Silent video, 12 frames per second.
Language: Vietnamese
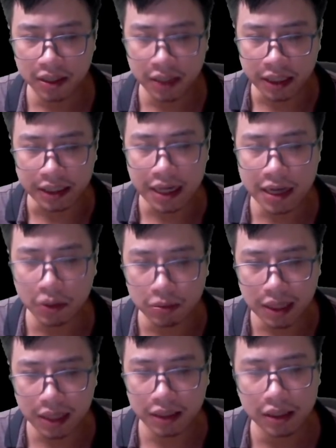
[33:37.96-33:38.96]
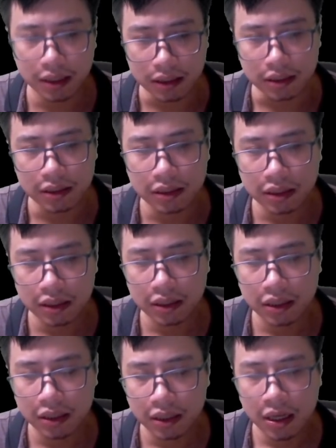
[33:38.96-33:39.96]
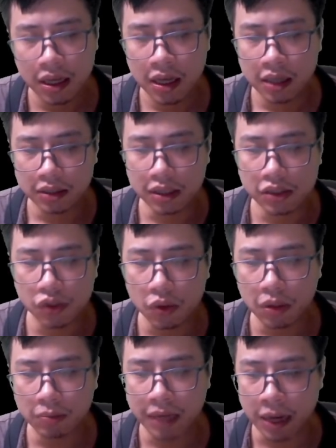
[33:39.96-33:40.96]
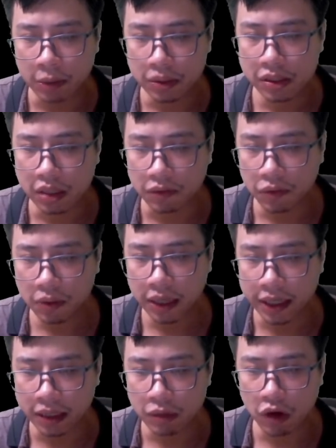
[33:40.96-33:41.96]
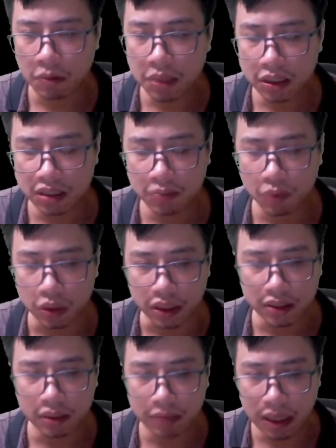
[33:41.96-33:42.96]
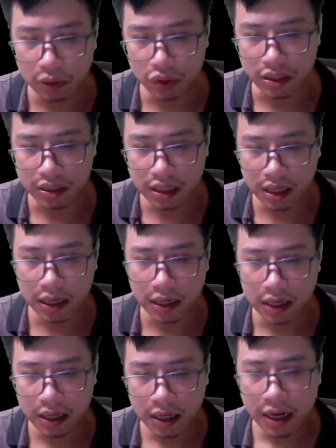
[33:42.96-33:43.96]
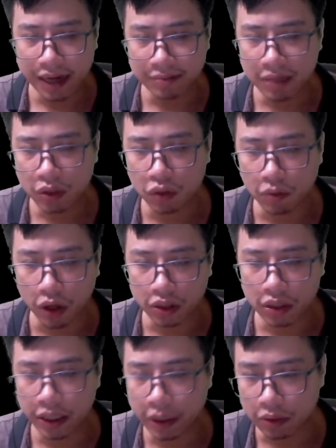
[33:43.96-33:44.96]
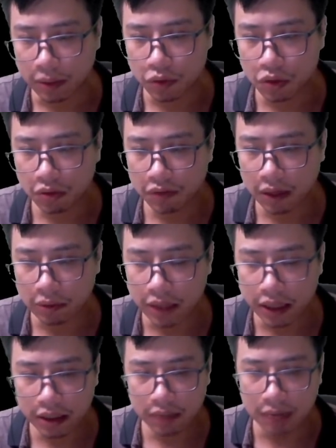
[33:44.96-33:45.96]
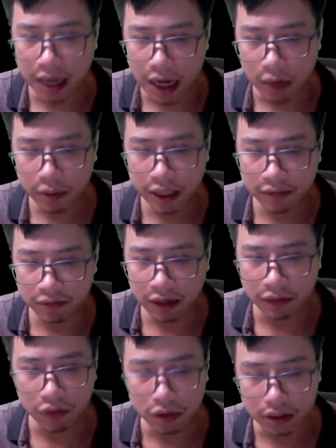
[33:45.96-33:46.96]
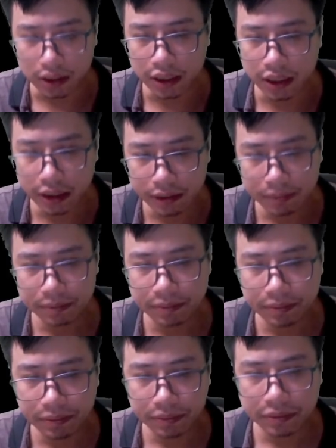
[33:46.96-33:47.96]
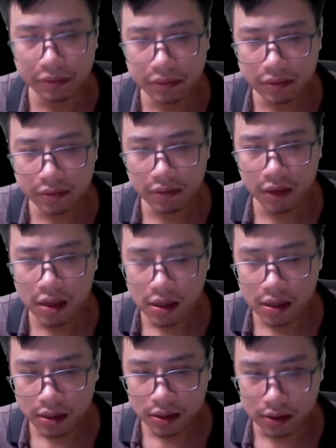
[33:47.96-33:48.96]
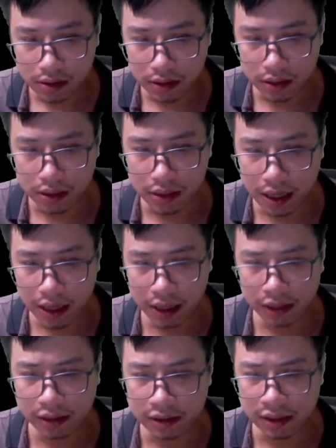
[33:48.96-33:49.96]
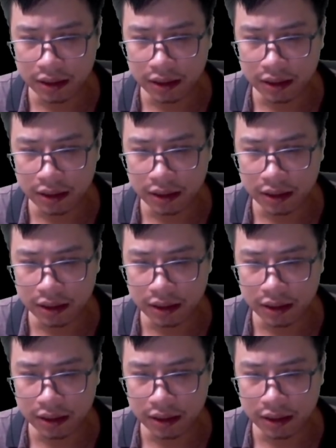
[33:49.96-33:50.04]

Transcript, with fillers: Trong khi Vương Lâm lần lượt phải dùng tính mạng để mà đổi lấy cơ duyên, thì nam tử mặc hoàng bào trên Tiên Cương Đại Lục lại được vô số tộc nhân bảo vệ cho tu luyện. Dù hắn muốn thứ gì thì tộc nhân cũng lập tức là mang tới cho hắn.